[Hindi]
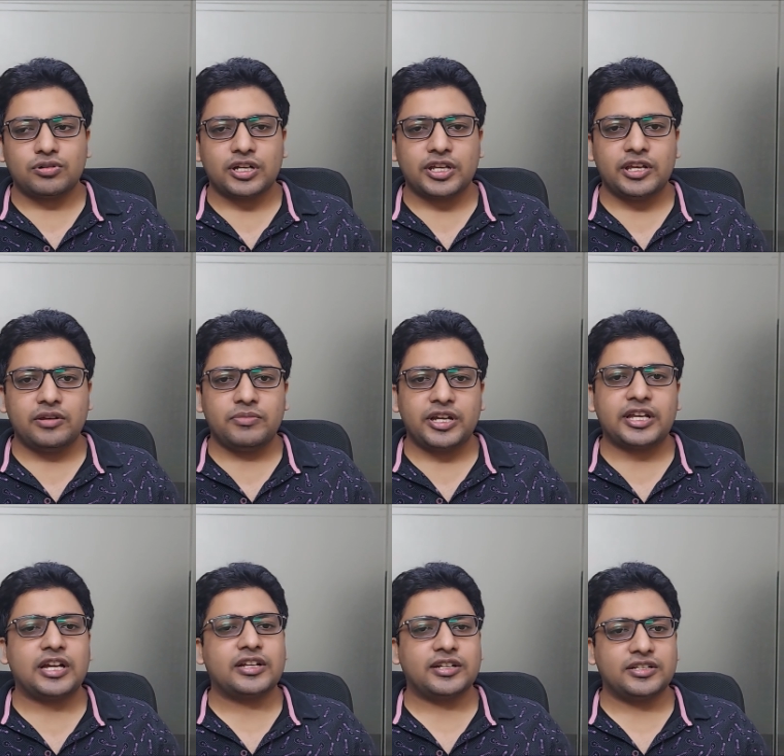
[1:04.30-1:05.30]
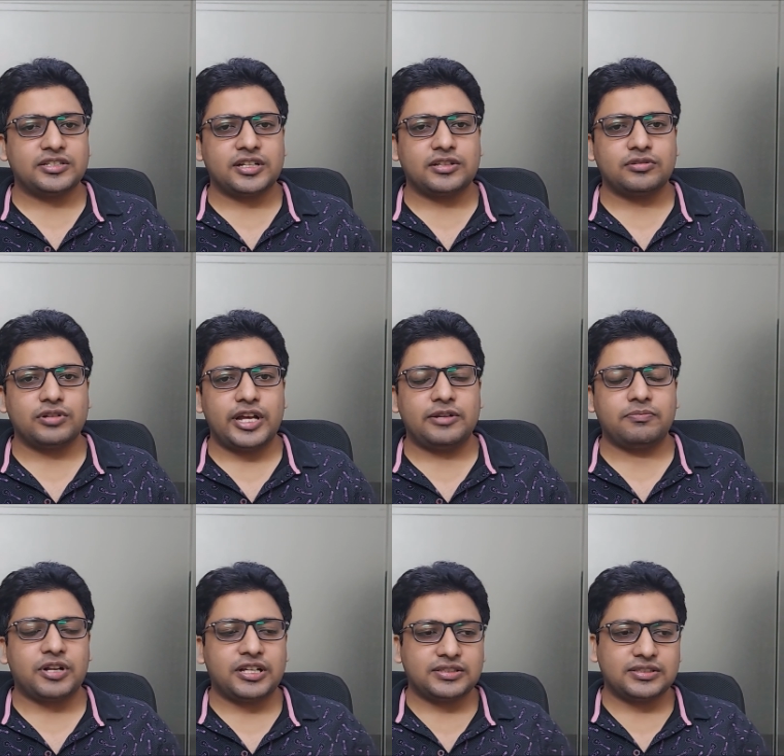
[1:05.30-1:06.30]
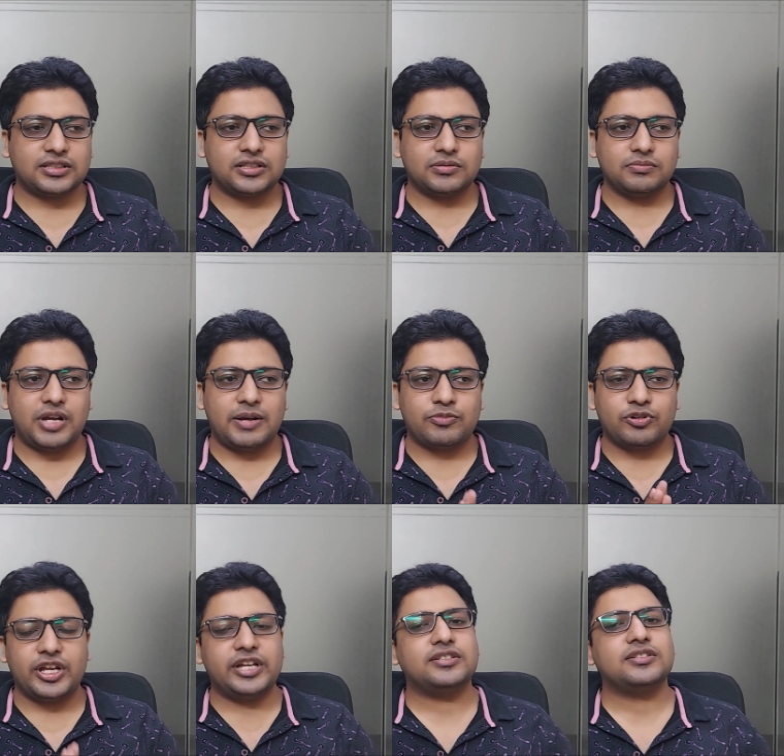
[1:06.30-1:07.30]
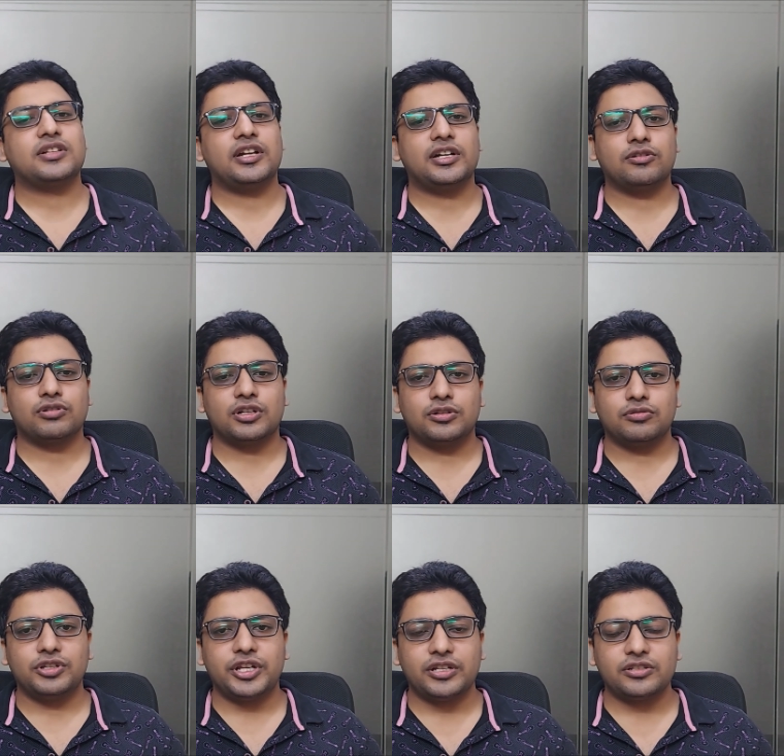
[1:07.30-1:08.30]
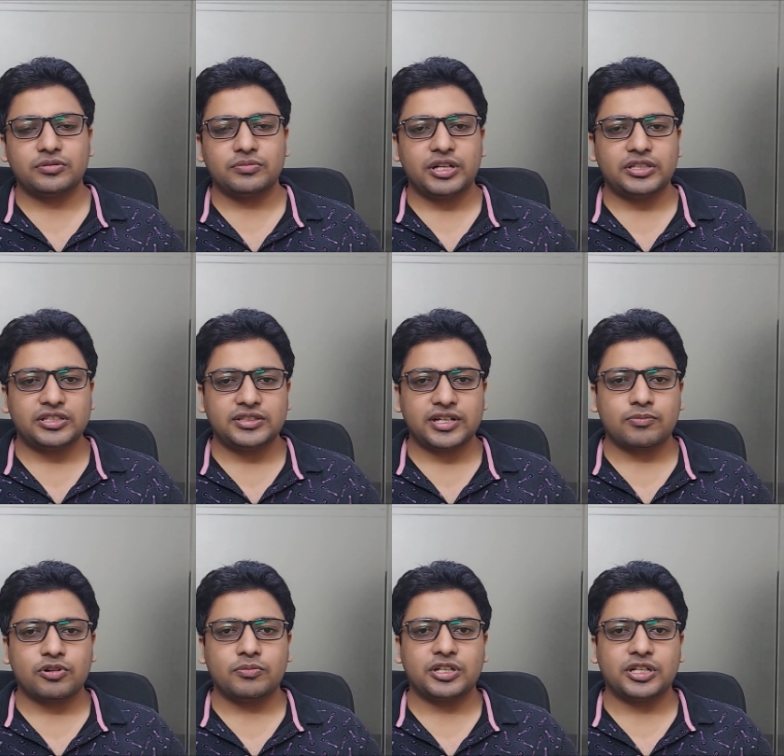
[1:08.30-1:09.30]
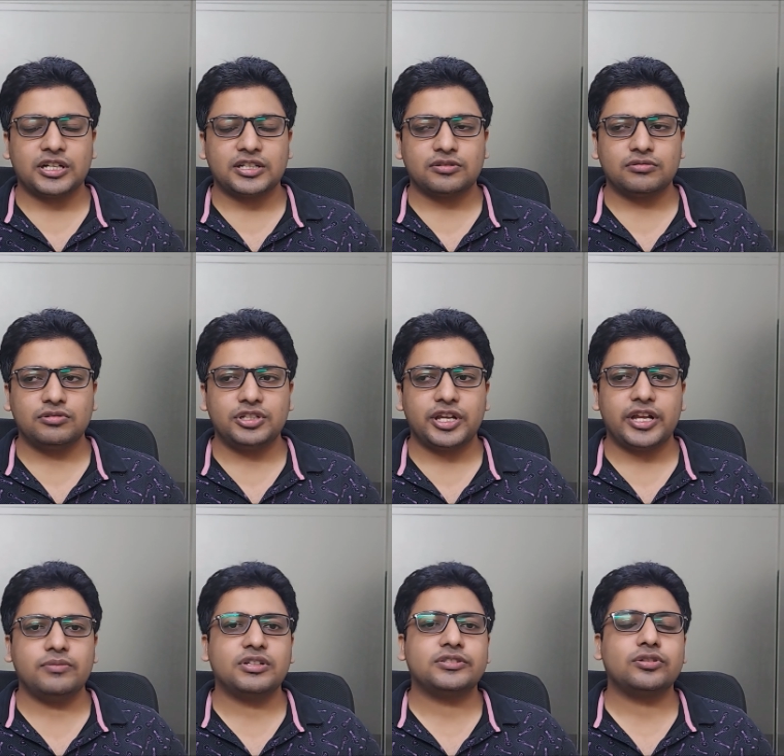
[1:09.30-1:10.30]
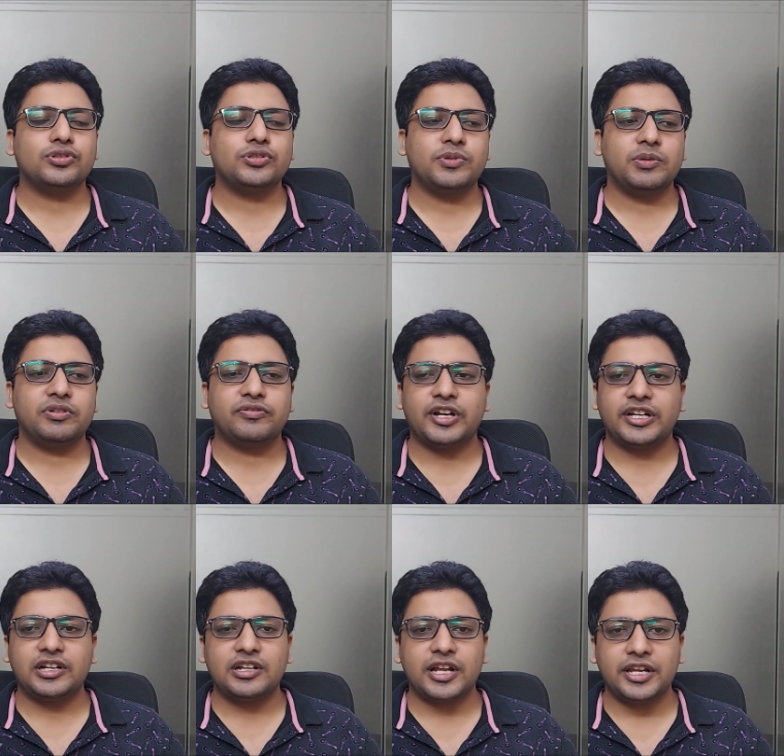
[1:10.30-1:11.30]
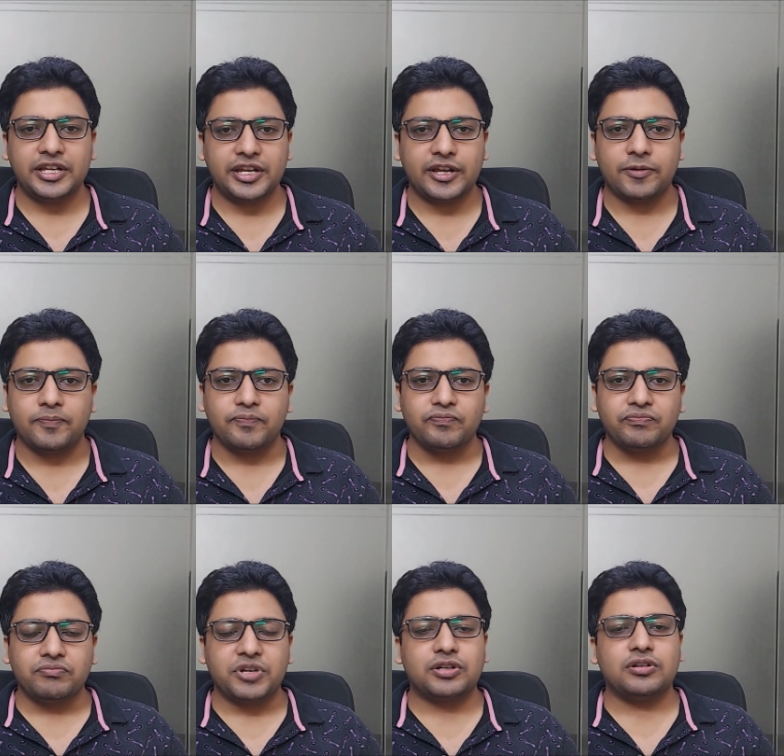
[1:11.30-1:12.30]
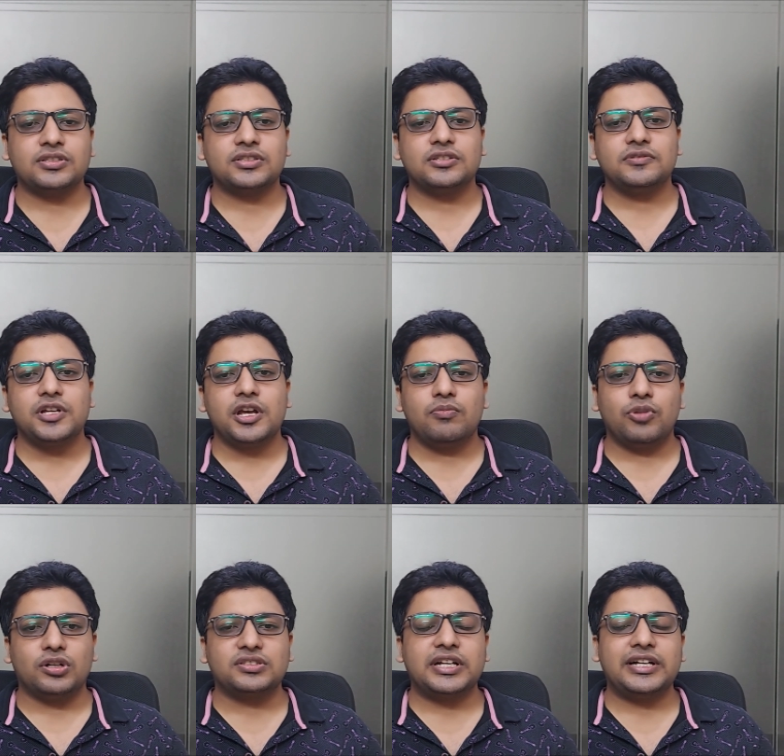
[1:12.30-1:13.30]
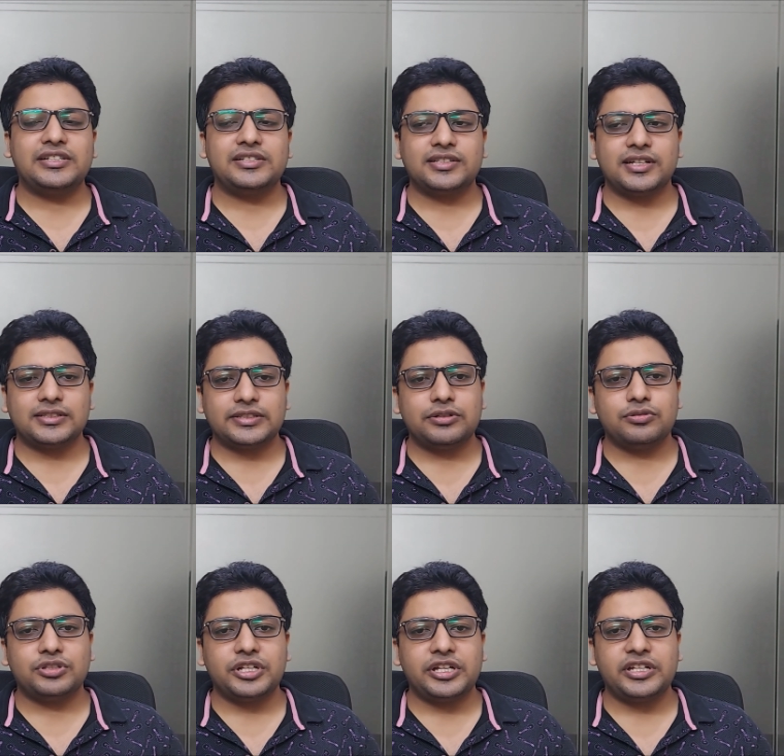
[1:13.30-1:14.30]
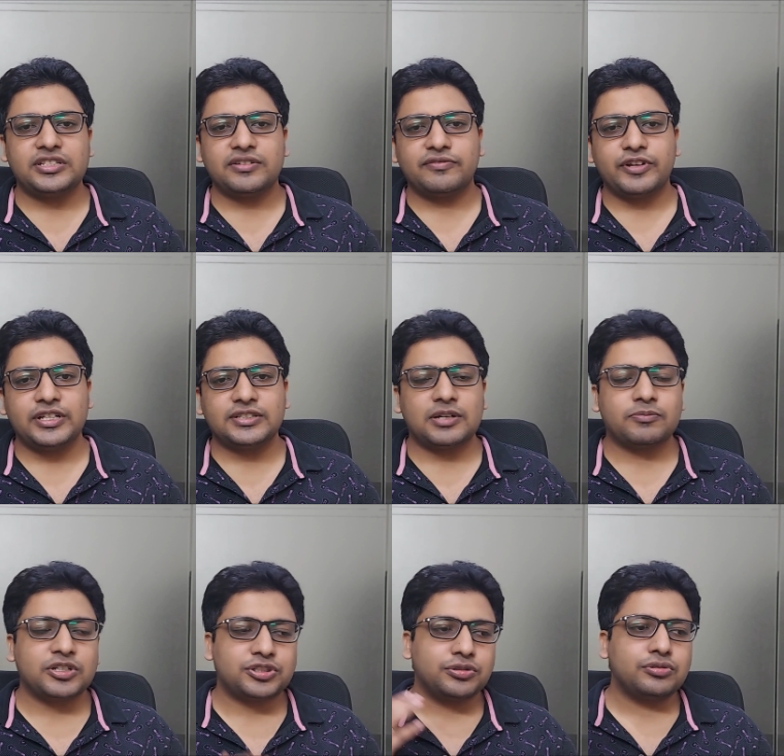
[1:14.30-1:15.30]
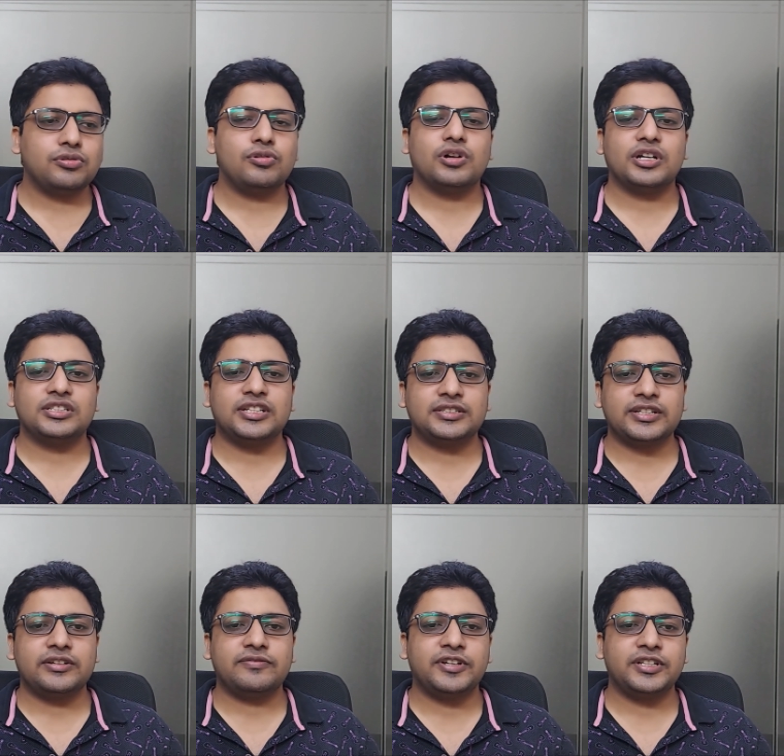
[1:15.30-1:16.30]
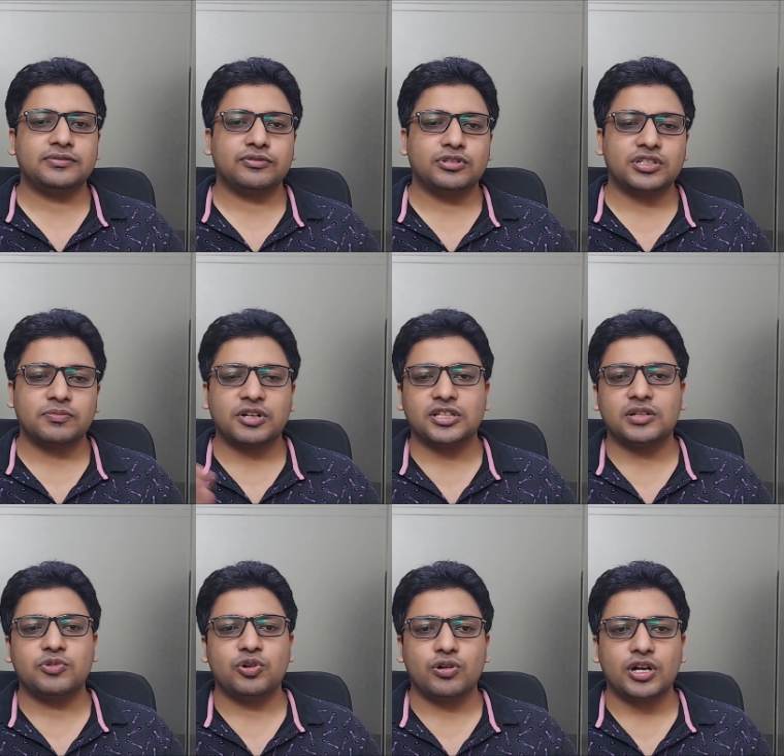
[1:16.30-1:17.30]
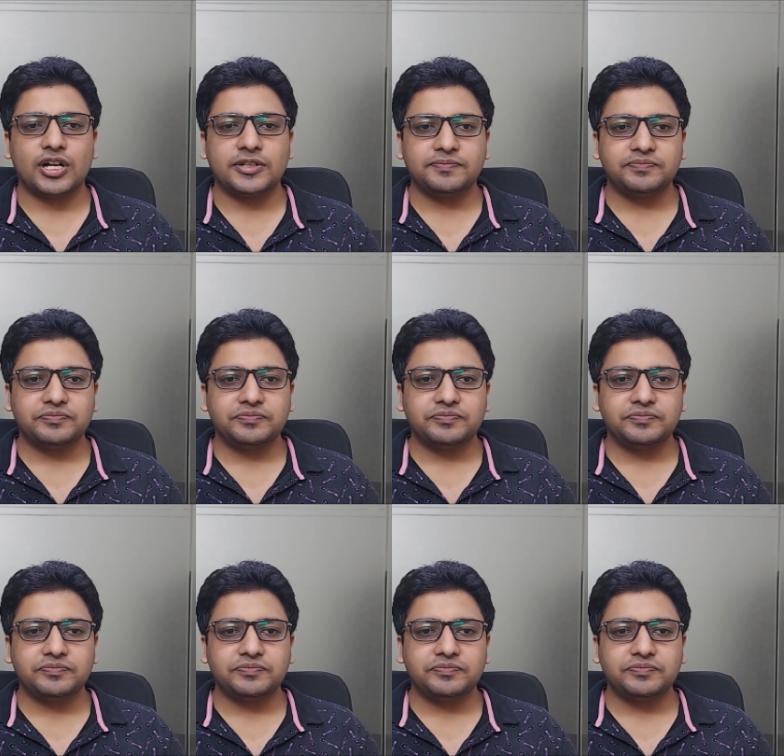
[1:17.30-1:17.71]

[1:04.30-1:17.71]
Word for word: होगा कि मैं क्या कहना चाहता हूँ एंड प्लस मैं आपको एक चीज़ क्लियर आउट कर दूँ ये जो मैं चीज़ें आपको बता रहा हूँ इनमें से कुछ भी अभी फाइनल नहीं है बिकॉज़ बहुत सारी चीज़ें ऐसी होती हैं कि जब फेज़ आपका शुरू होगा जैसे फ़ेज़ फोर जब ख़त्म होगा